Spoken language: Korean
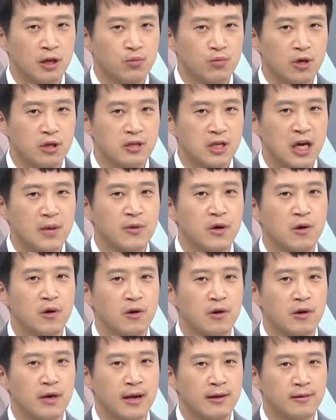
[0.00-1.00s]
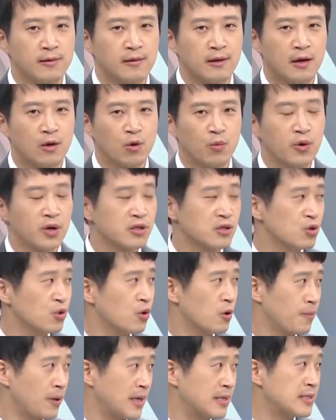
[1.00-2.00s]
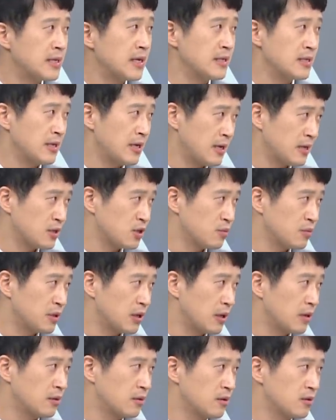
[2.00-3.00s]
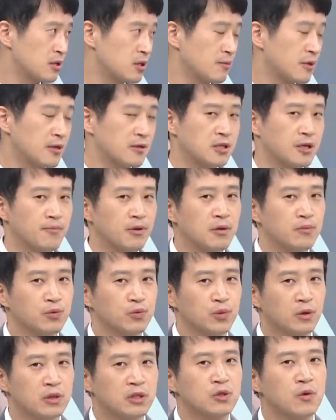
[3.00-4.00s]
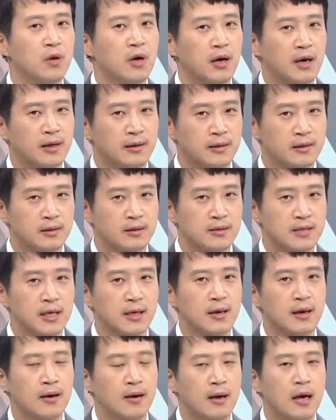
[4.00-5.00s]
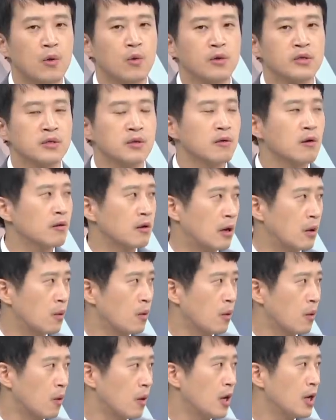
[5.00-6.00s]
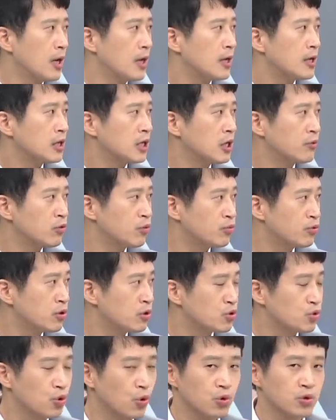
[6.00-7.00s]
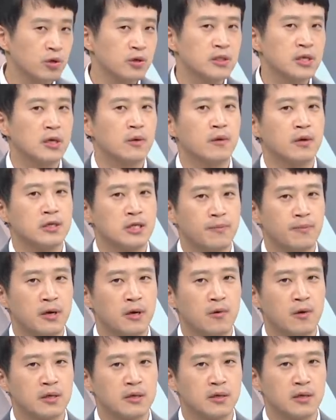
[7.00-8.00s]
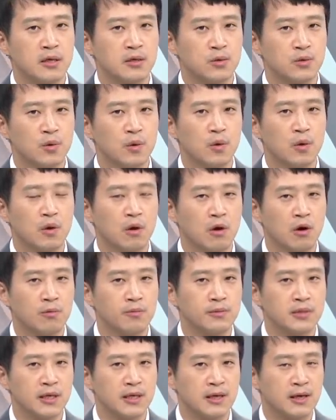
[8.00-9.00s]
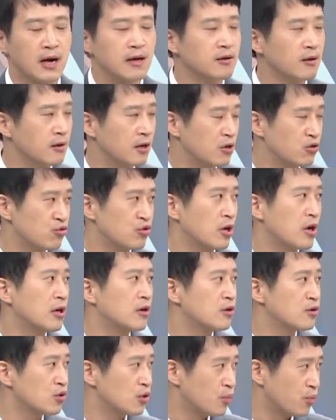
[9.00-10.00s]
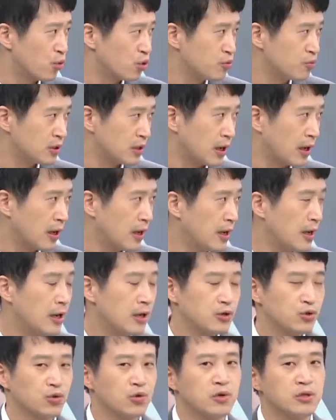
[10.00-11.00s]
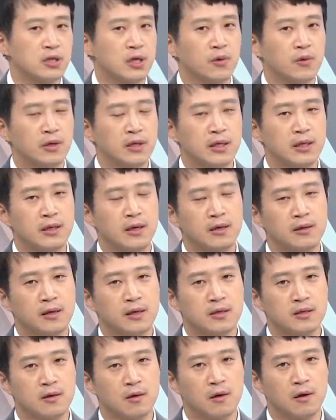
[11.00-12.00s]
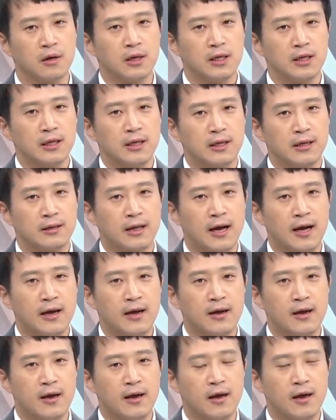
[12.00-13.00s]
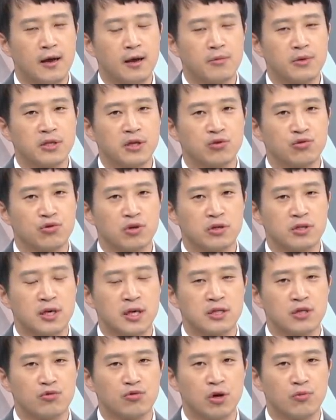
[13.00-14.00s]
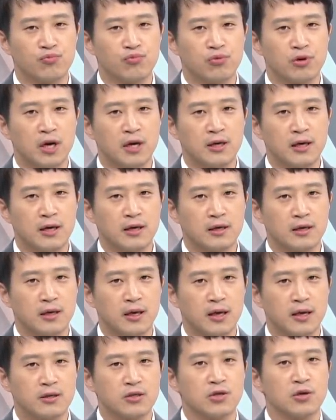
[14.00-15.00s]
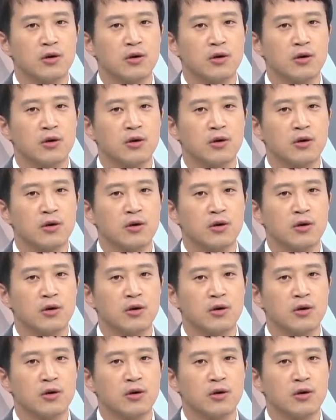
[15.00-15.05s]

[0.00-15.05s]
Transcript: 때문에 차명 거래를 했다라고 명시적으로 판시하진 않았습니다. 그렇지만 재판부도 그와 같은 생각을 하고 있을 것 같고 이 부분은 조전 장관의 재판 과정에서도 검찰이 강력하게 주장할 것으로 보입니다. 조전 장관이 이에 대해서 나의 민정수석 재직과 무관하게